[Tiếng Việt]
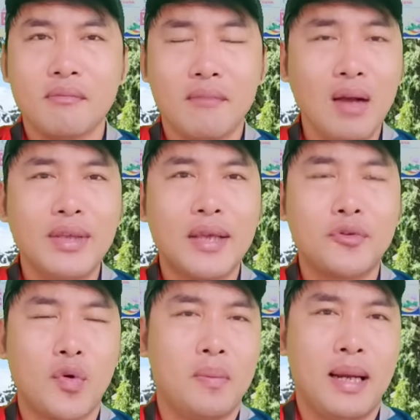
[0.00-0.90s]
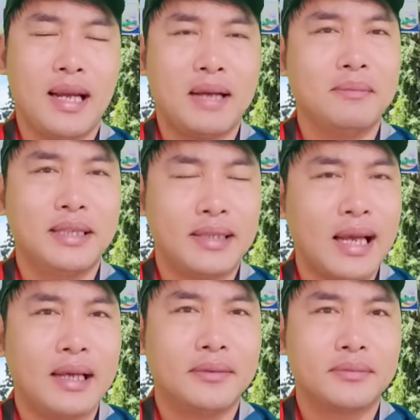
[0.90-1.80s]
bảo vệ chùa mình làm gì
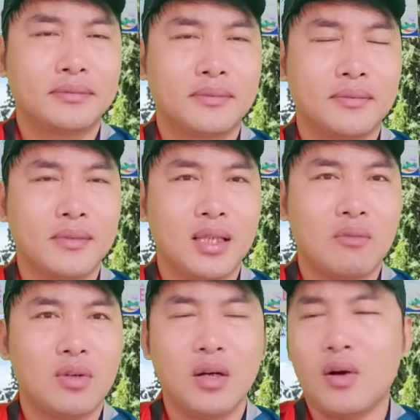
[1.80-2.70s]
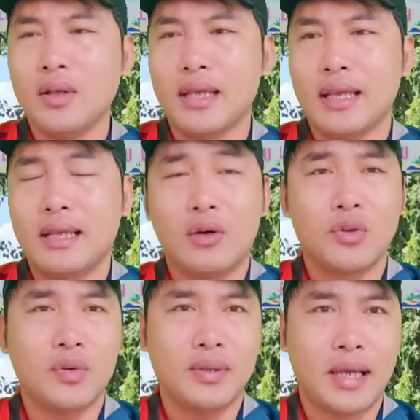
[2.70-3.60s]
ta ừ, trong đó có gì cho
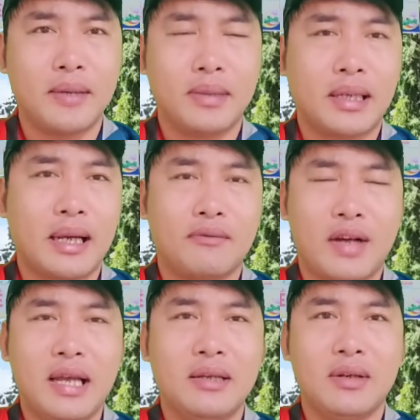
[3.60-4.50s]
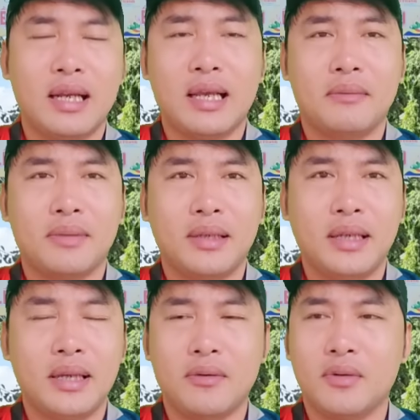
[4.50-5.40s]
cô chú anh chị mà cần phải gọi là làm những
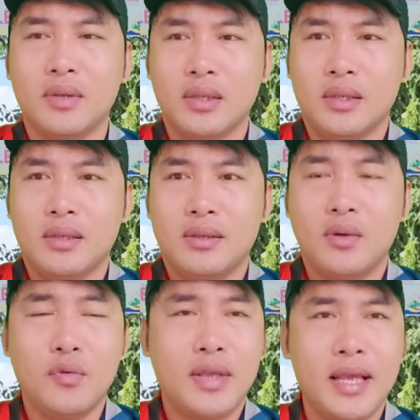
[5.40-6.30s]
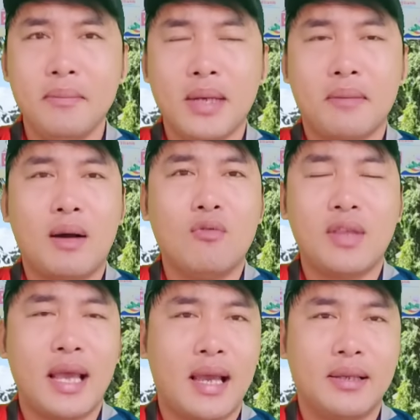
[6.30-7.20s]
cái điều giấu giếm hay là bảo
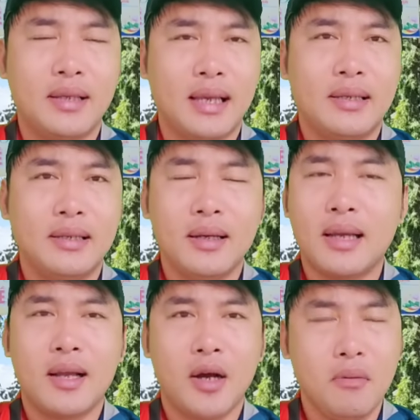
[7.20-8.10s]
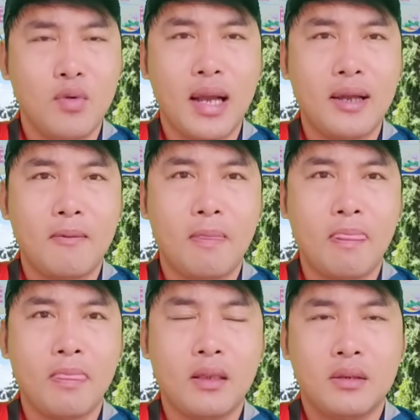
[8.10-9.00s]
vệ như vậy nó ghê gớm quá
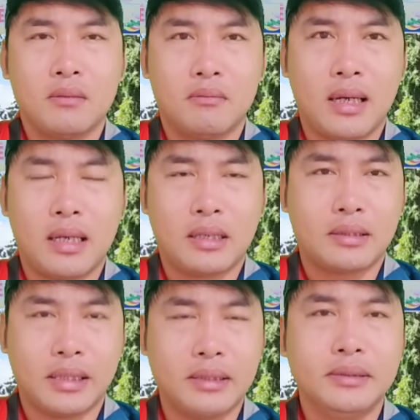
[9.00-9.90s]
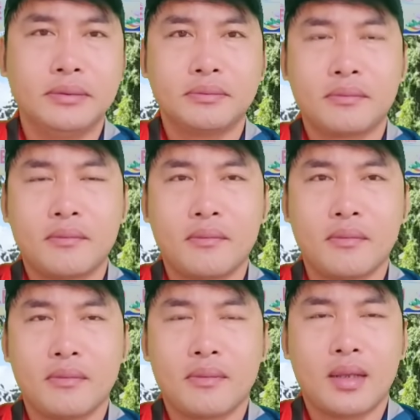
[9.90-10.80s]
ừ, mà thật sự ừ,
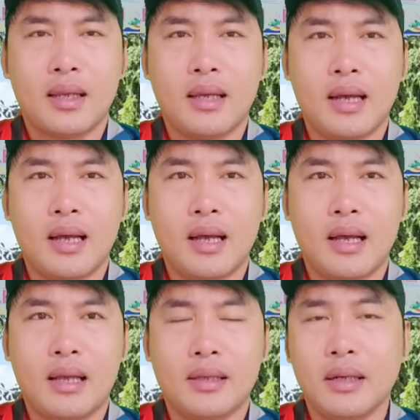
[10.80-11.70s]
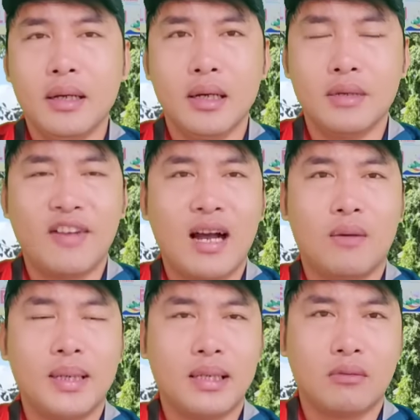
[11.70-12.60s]
thì à, những người
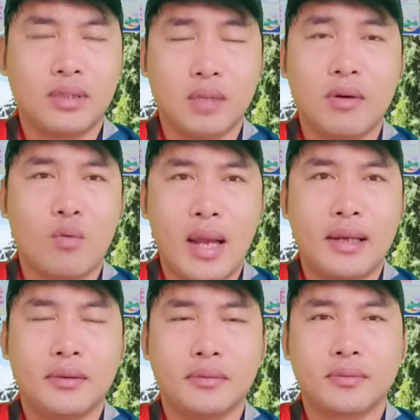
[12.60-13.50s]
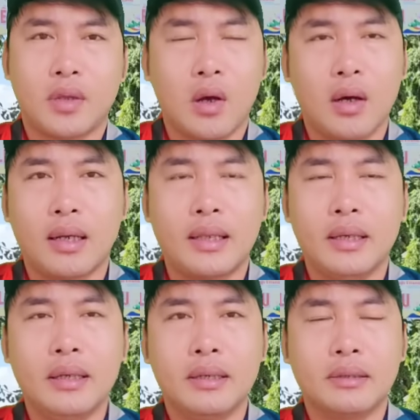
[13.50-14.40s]
vào bên trong cửa bộc quan toàn là
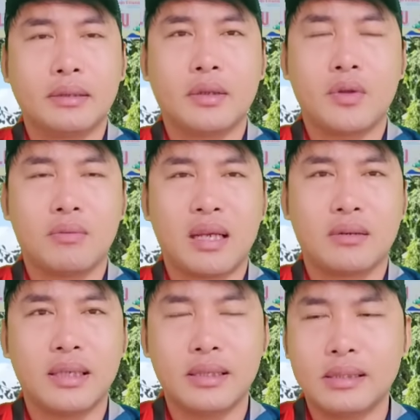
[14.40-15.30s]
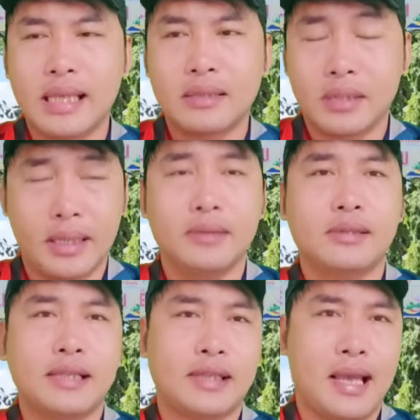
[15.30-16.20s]
những người nói chung là đi xe xịn
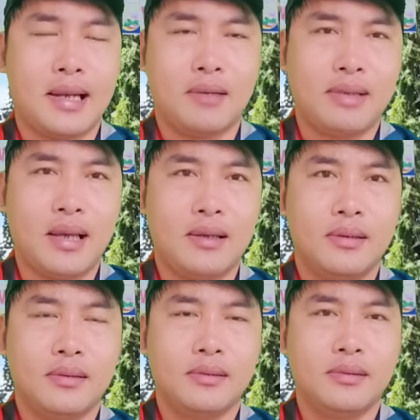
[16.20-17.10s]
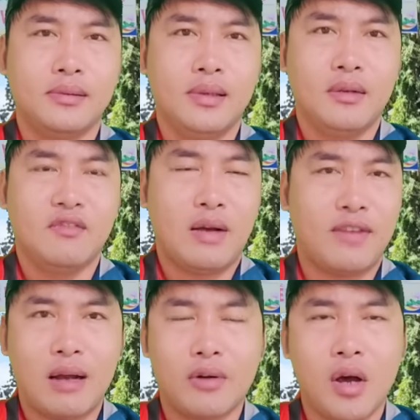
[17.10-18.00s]
xe sang không nha và
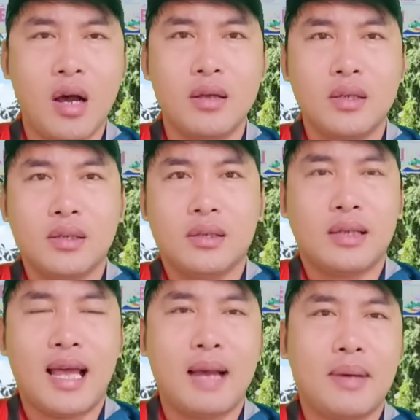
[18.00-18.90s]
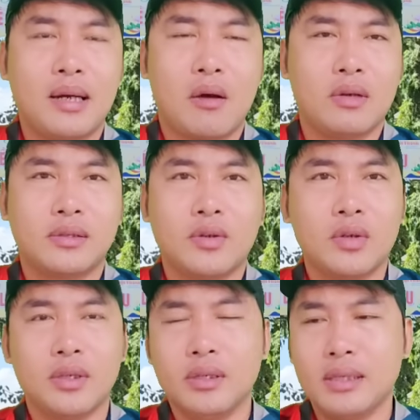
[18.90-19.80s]
vào đó là bắt đầu là số
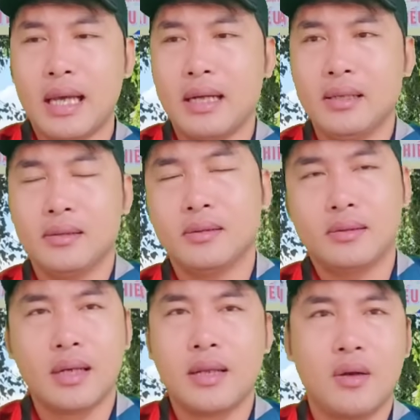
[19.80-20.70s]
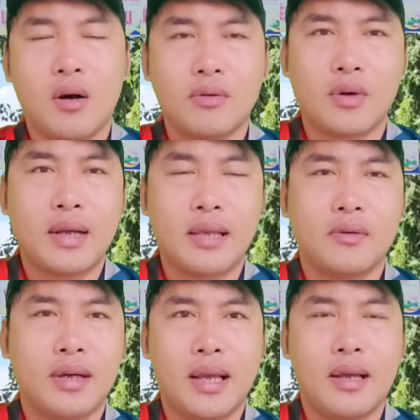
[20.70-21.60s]
người hướng dẫn đi vô chỗ này
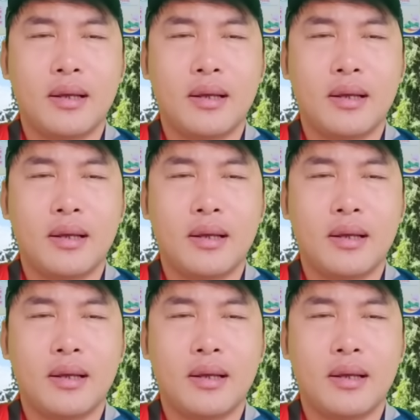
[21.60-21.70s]
chỗ kia